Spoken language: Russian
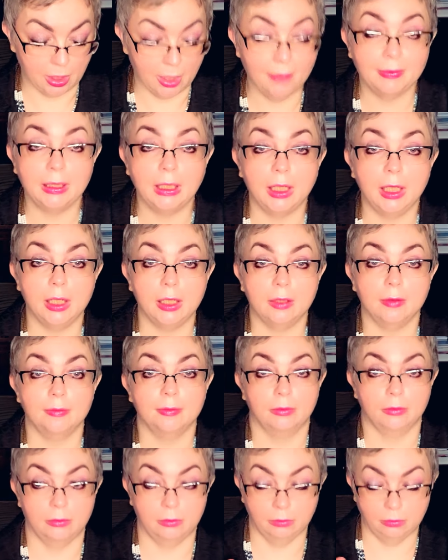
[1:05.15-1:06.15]
Я водолей.
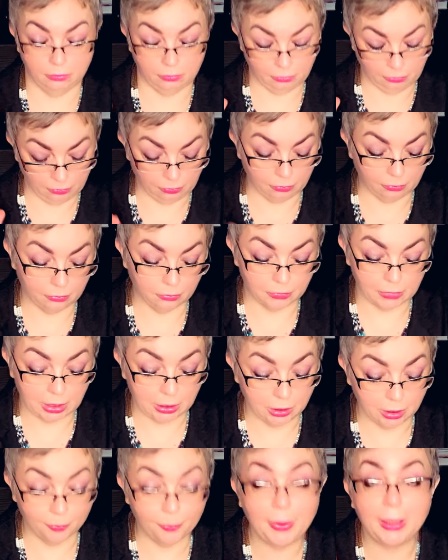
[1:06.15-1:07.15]

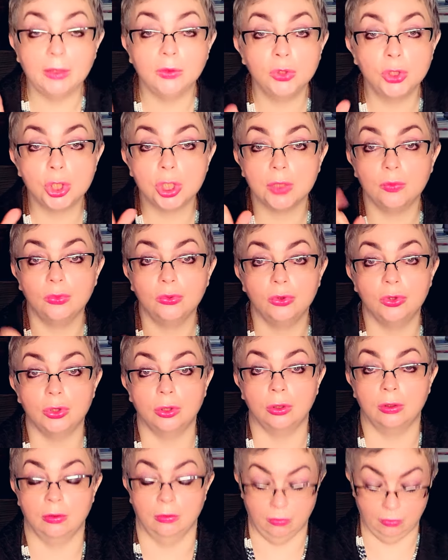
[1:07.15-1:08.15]
Это получше
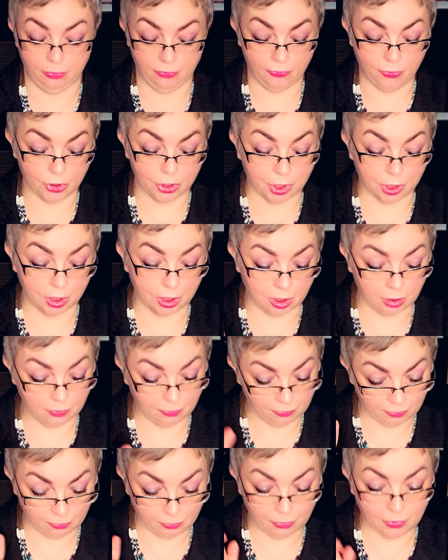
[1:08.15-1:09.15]
будет ваших
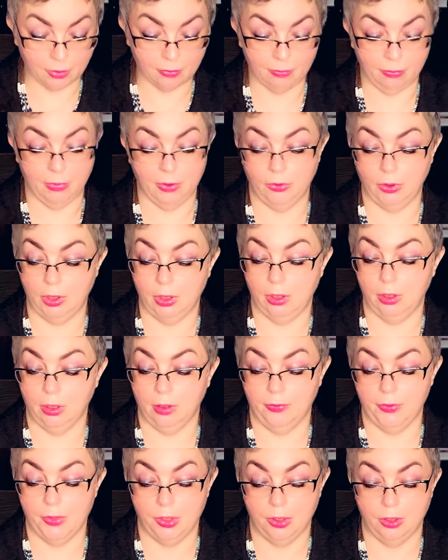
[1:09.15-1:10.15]
там вот этих
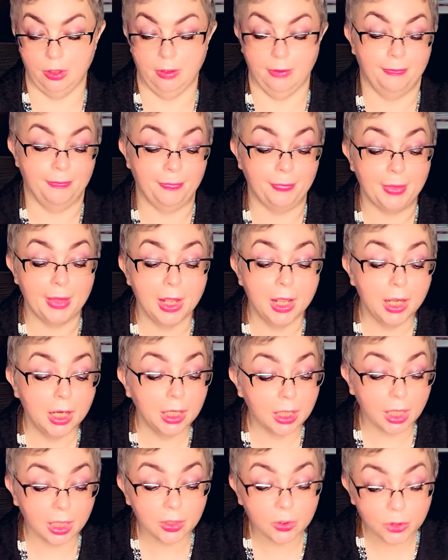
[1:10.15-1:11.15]
всех.
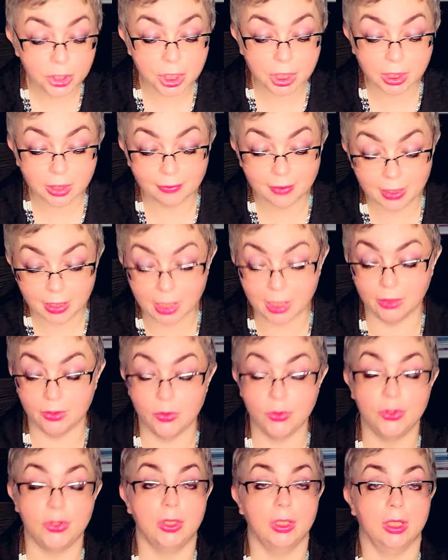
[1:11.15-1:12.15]
Короче говоря,
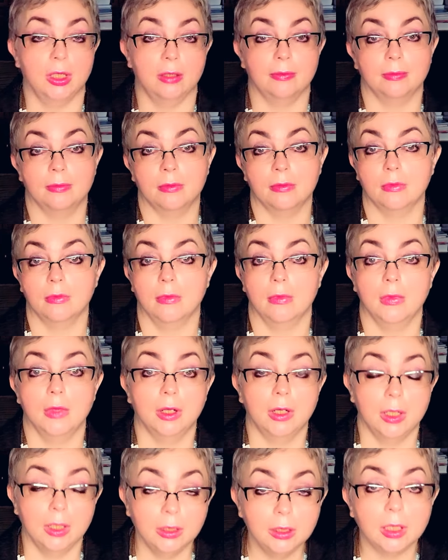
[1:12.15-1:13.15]
друзья,
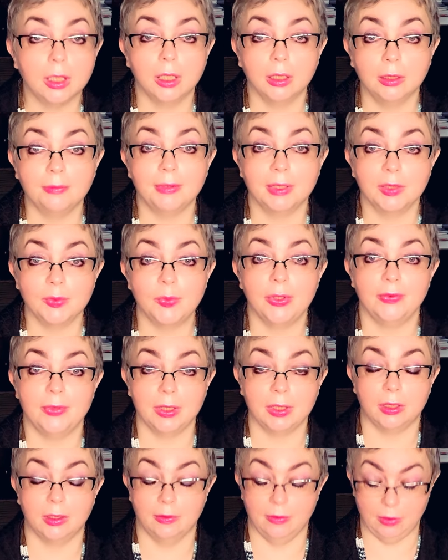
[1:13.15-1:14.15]
рада, рада вас
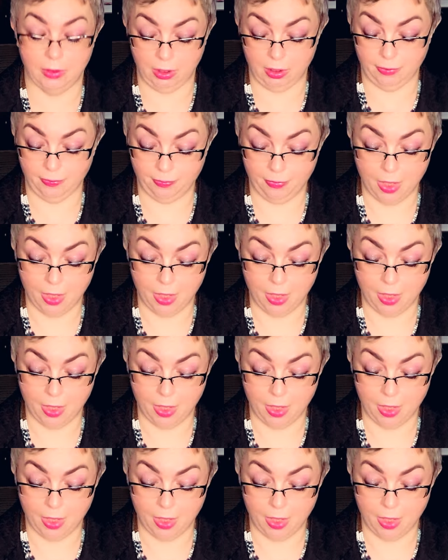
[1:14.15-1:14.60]
приветствовать.